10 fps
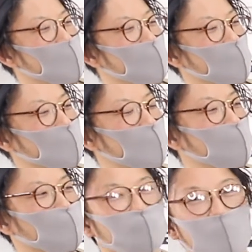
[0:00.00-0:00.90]
やらなくていい
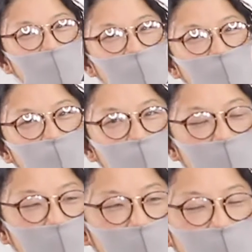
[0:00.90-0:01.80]
ことをやったりと
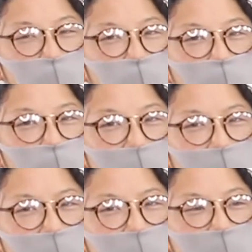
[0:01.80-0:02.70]
かですごい遠
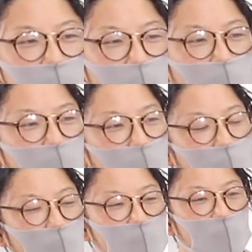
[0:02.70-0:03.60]
回りなんですよ
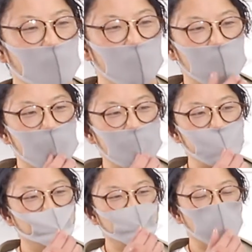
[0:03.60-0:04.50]

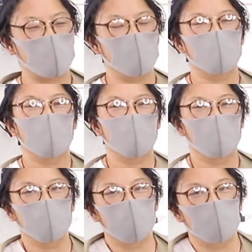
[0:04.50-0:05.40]
実はもっと簡単に
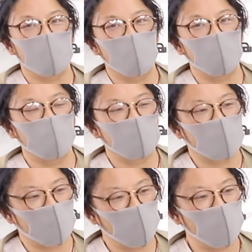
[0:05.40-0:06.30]
カットってできるんで
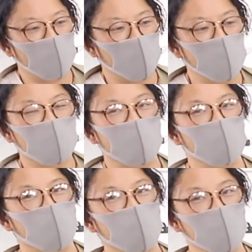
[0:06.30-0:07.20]
すけどでも多
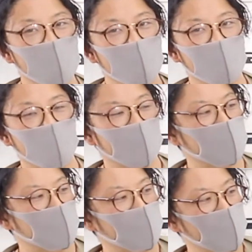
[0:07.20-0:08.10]
分僕みたいなやり
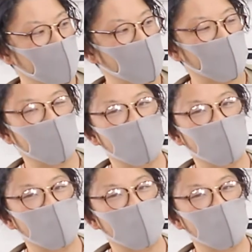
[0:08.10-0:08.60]
方って